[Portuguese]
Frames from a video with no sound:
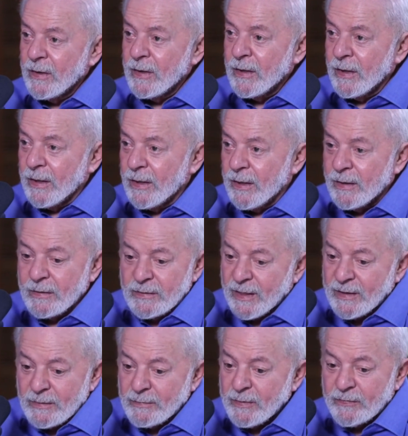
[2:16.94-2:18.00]
É
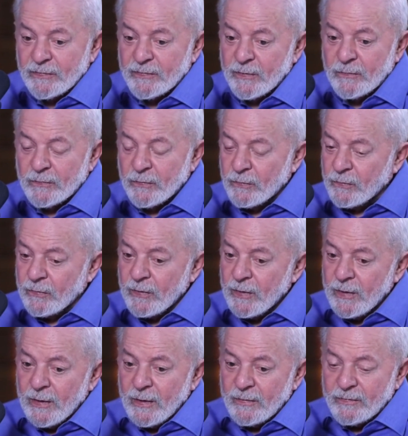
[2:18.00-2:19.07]
inadmissível
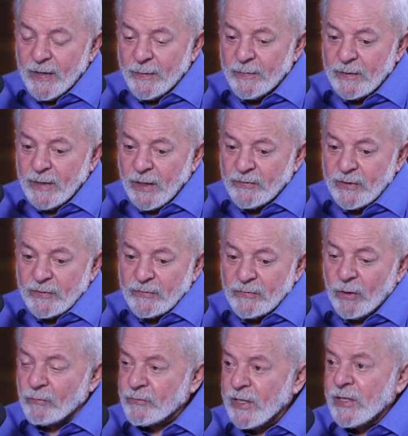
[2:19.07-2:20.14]
sabe, que a gente
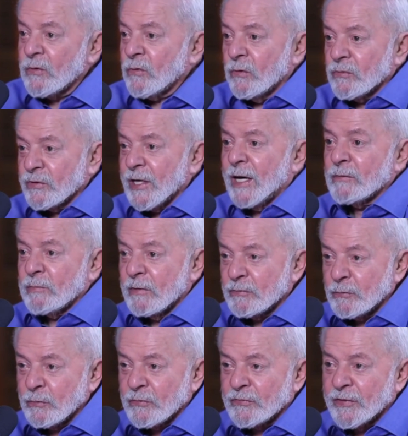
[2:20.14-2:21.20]
não tem encontrado uma
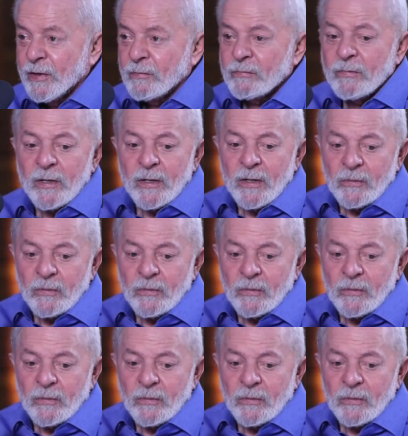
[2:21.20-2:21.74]
solução.